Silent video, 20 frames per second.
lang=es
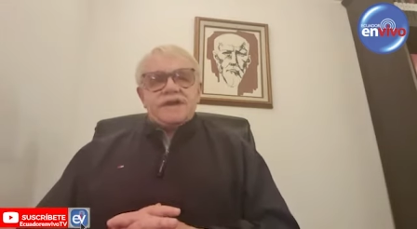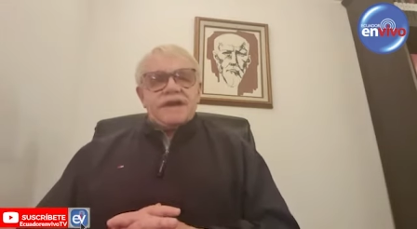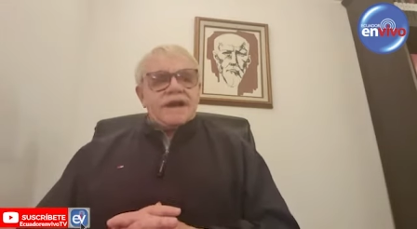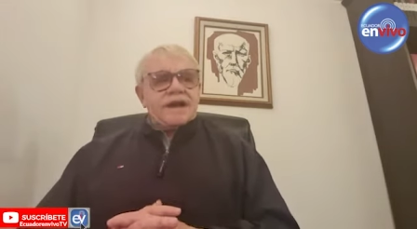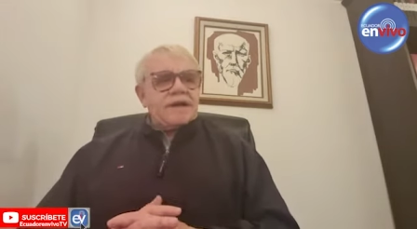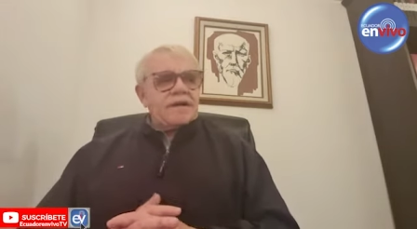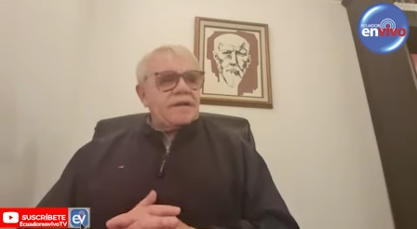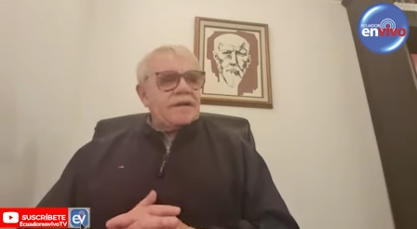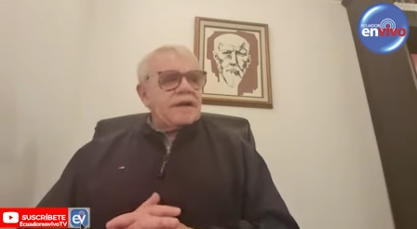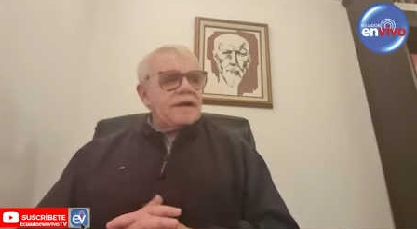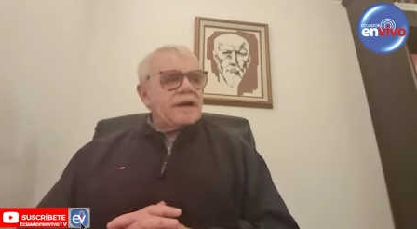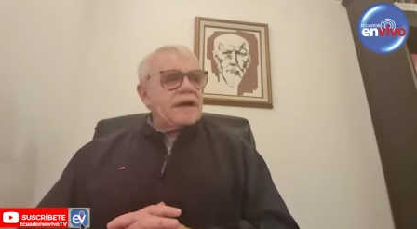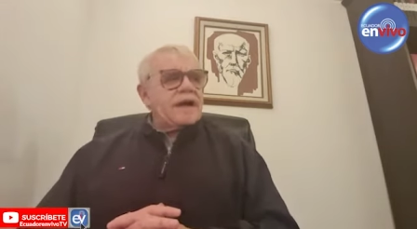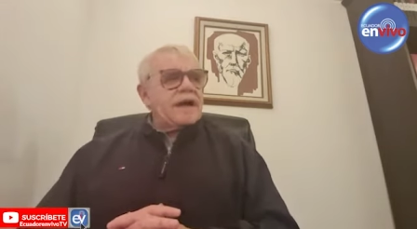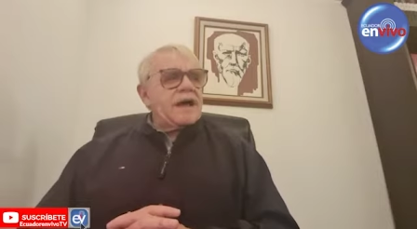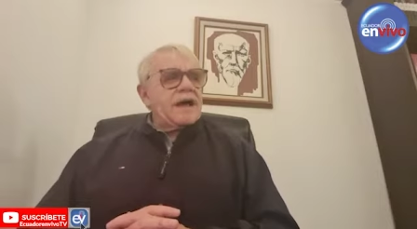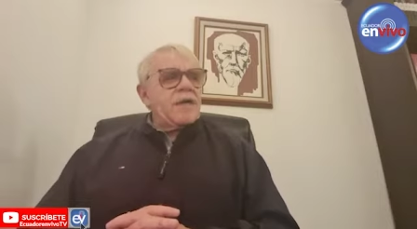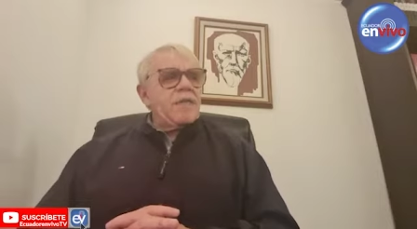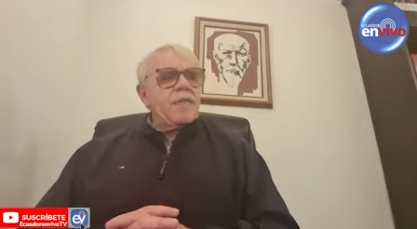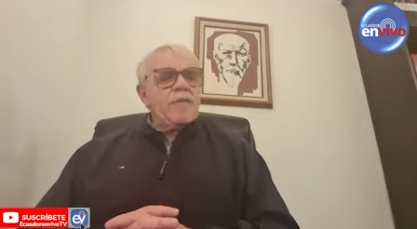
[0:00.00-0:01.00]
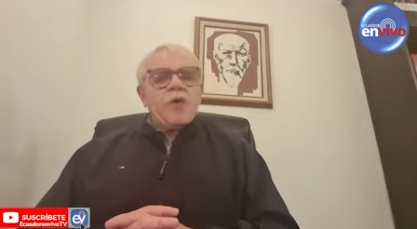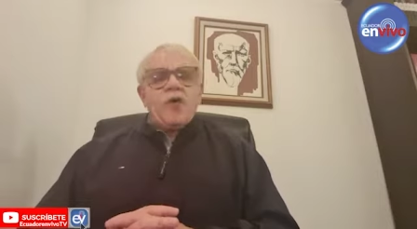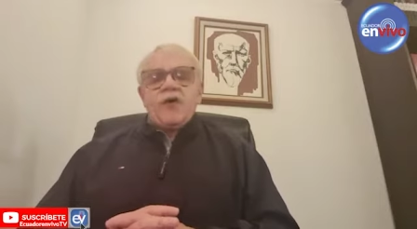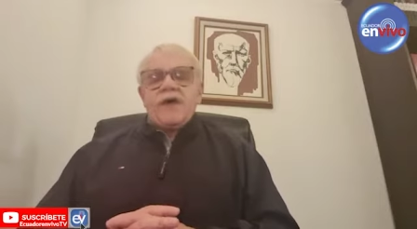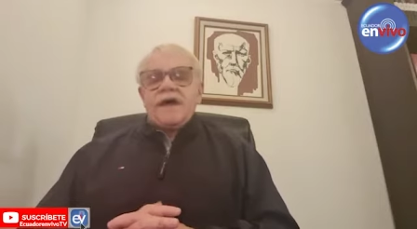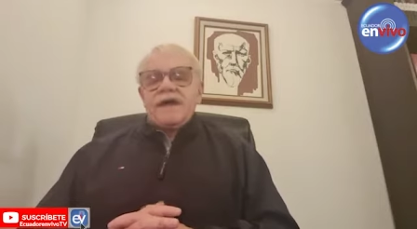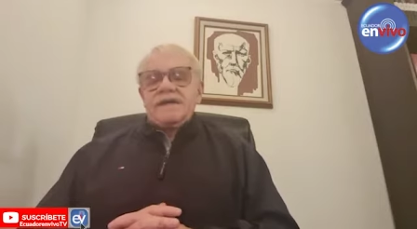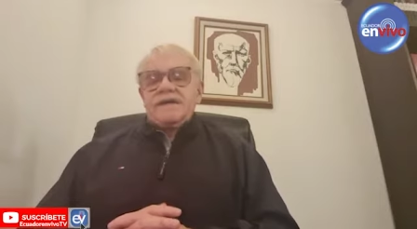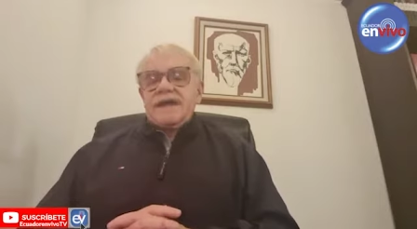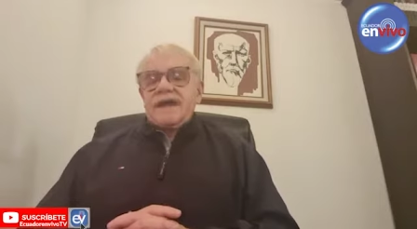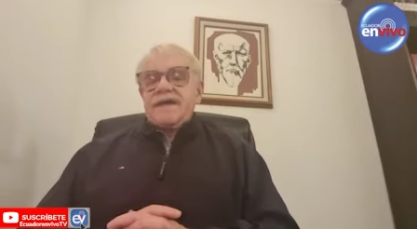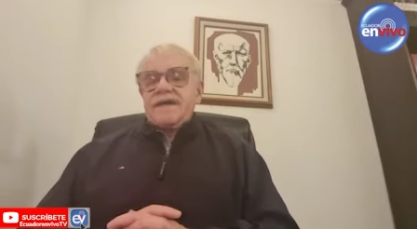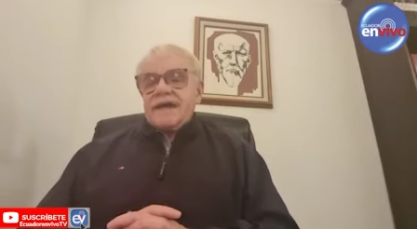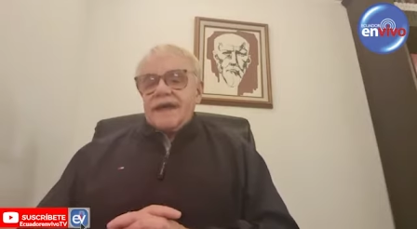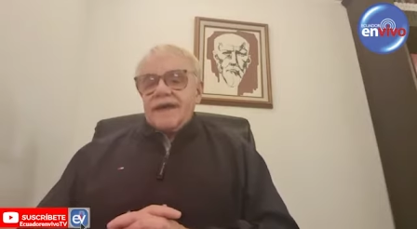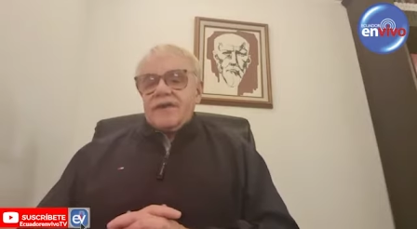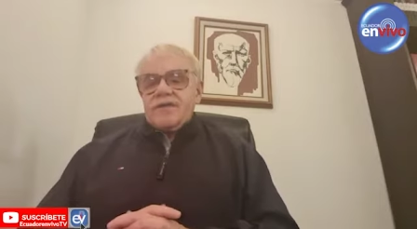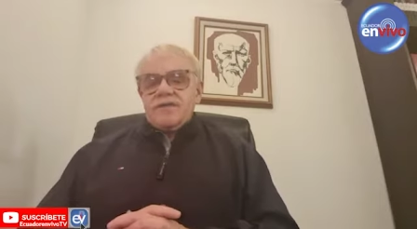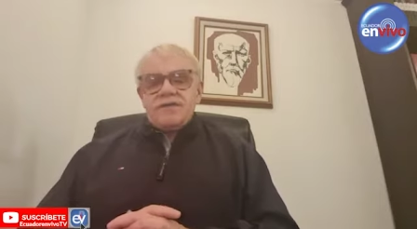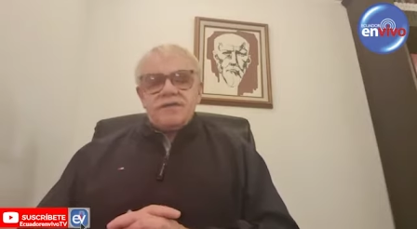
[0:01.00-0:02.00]
eran monjes
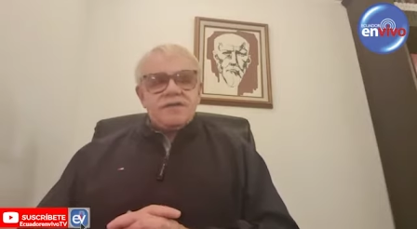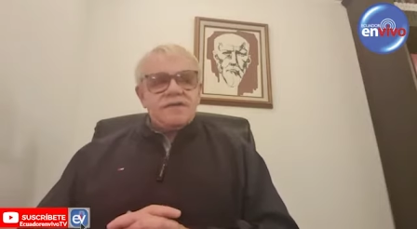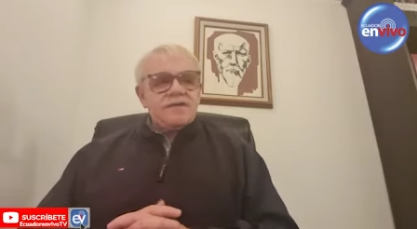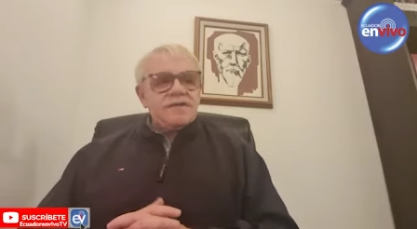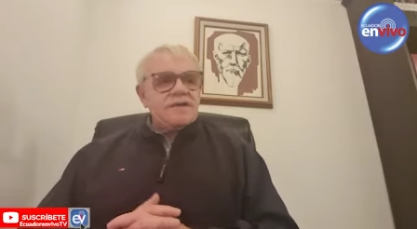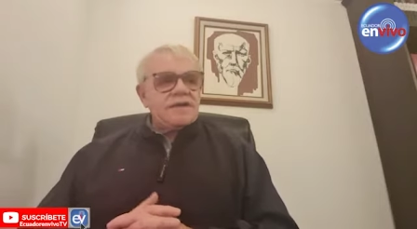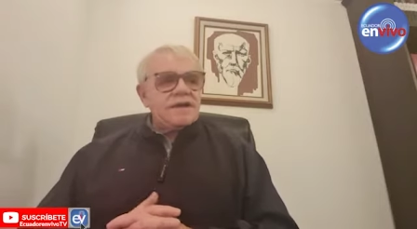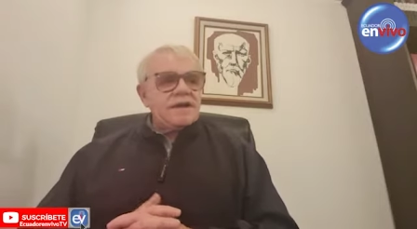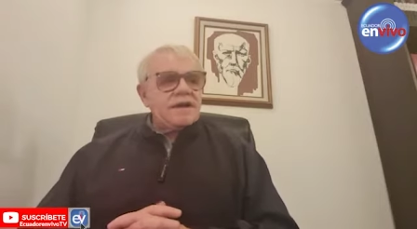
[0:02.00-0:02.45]
guerreros,